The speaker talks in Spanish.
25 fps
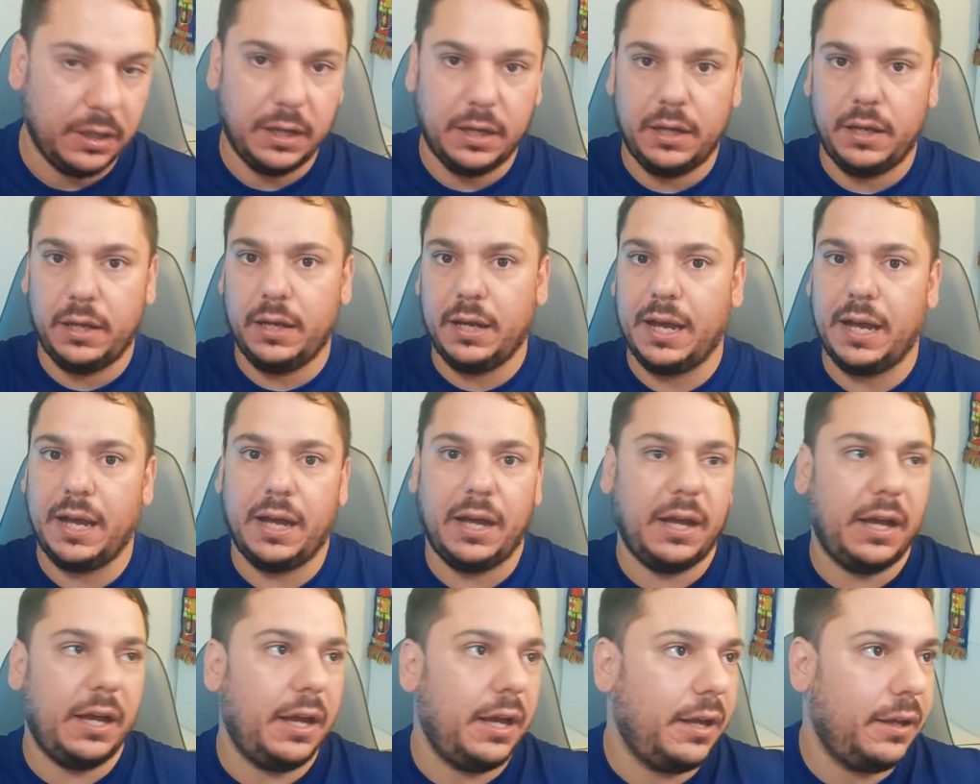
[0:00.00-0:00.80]
eh,
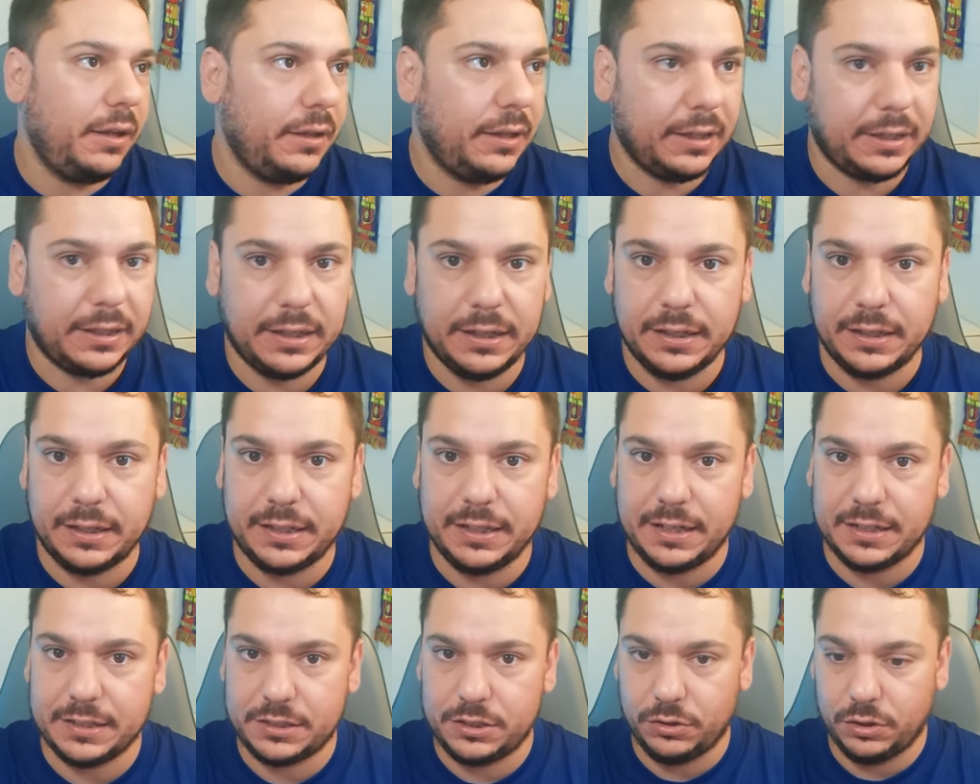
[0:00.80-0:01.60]
a,
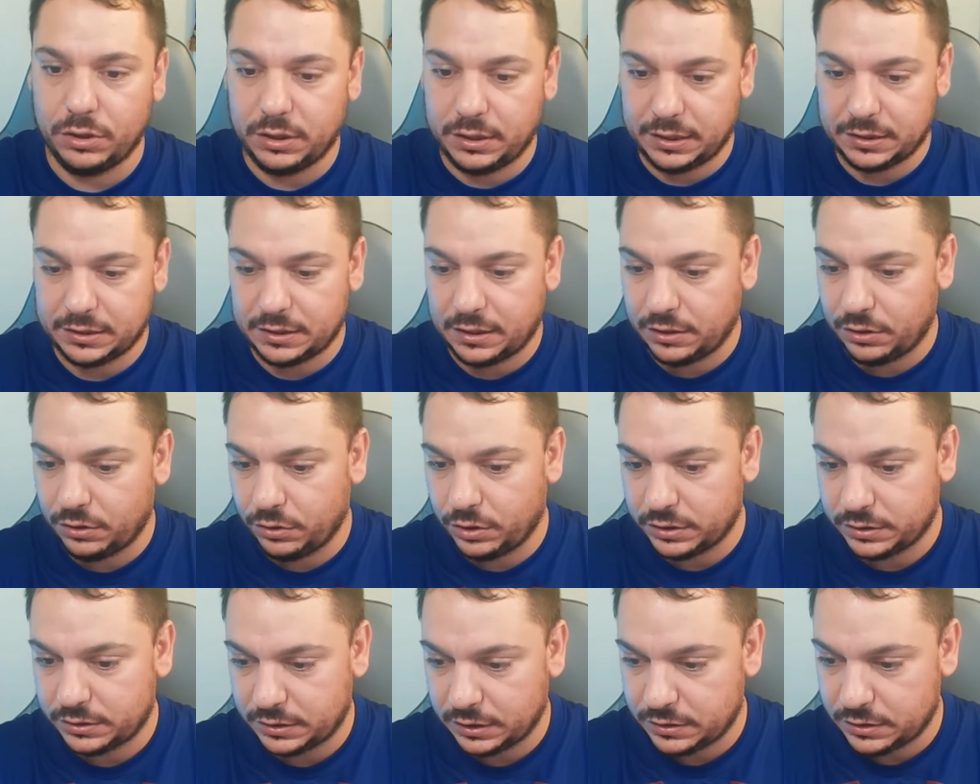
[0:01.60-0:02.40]
¿quién, ha sido el que ha salido
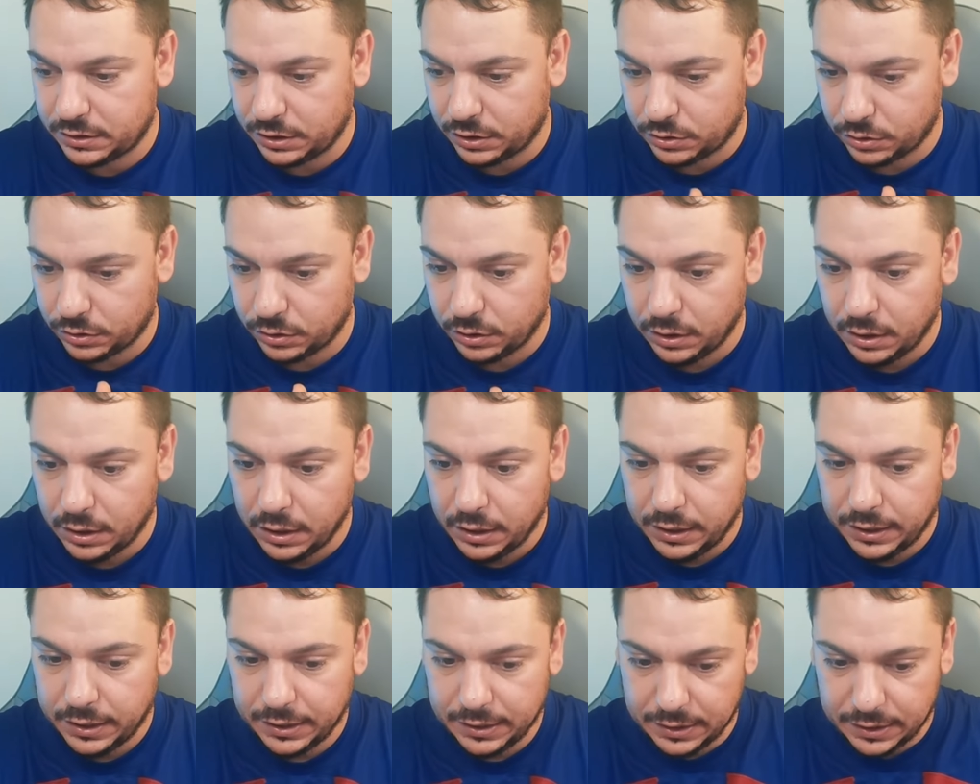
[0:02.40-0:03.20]
este chico?
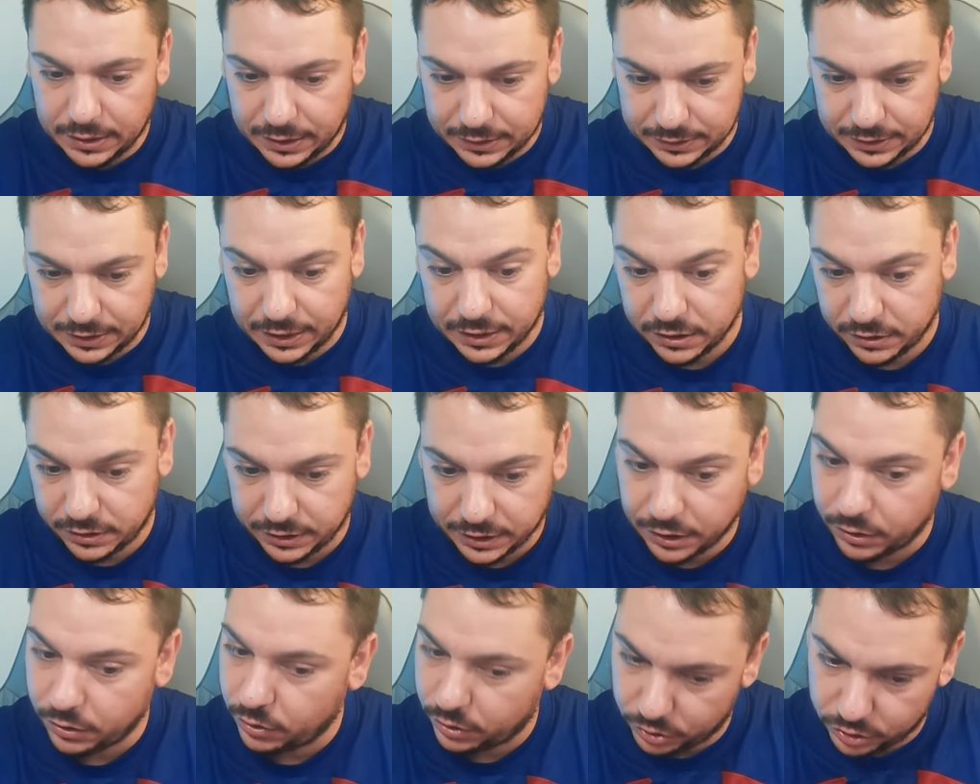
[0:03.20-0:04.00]
El lateral
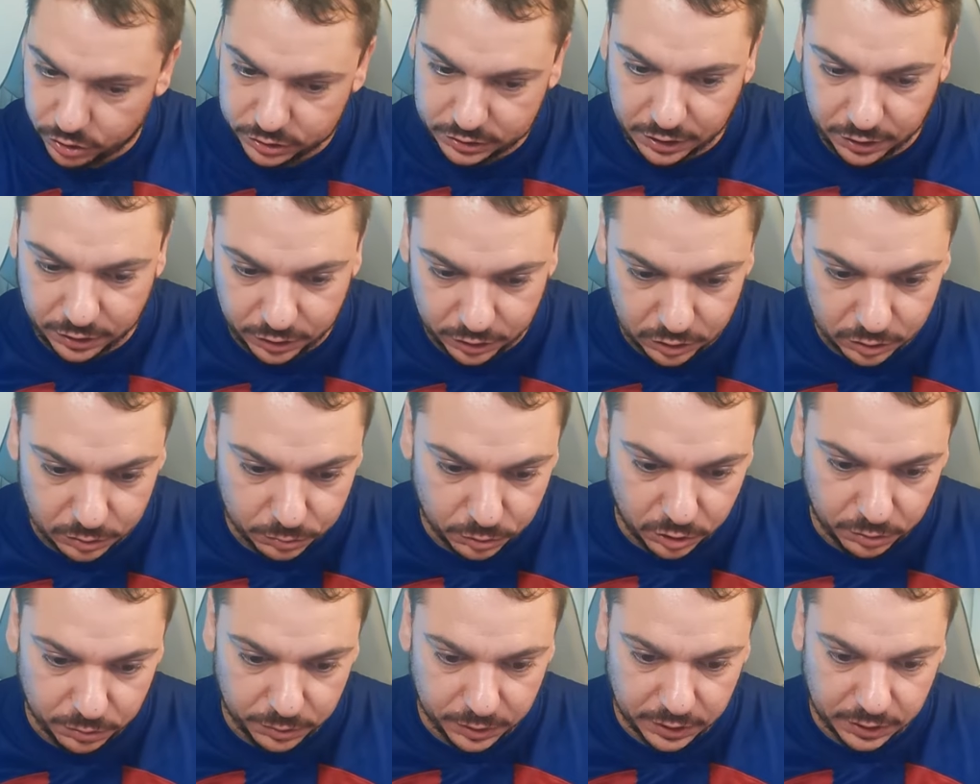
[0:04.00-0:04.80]
izquierdo que lo está haciendo
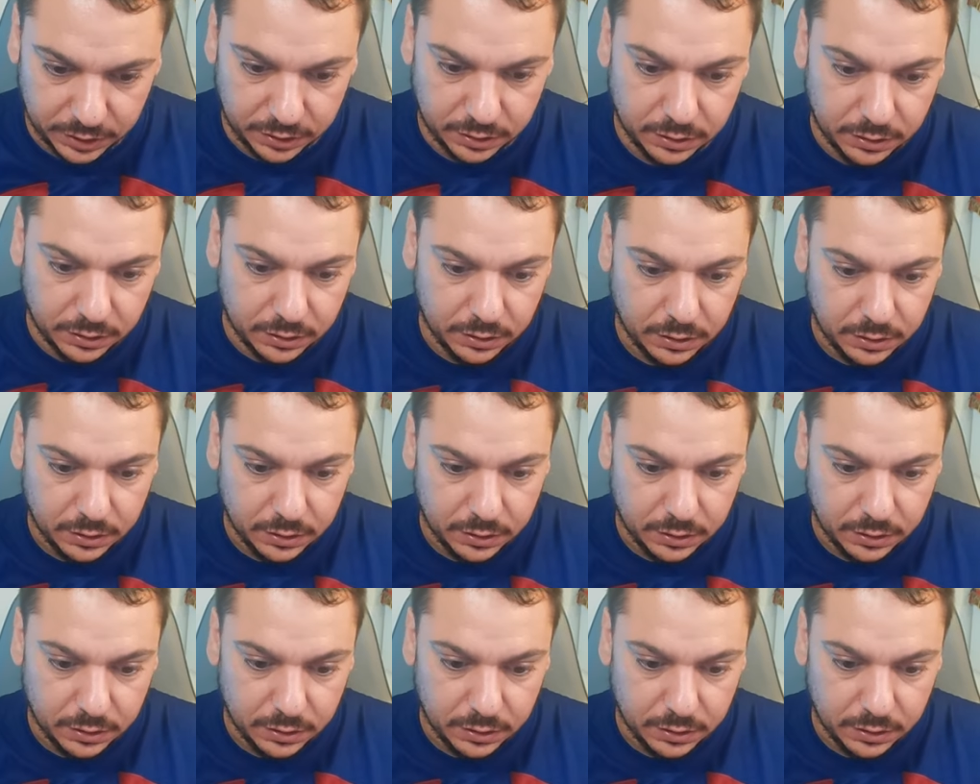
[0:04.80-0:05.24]
muy bien.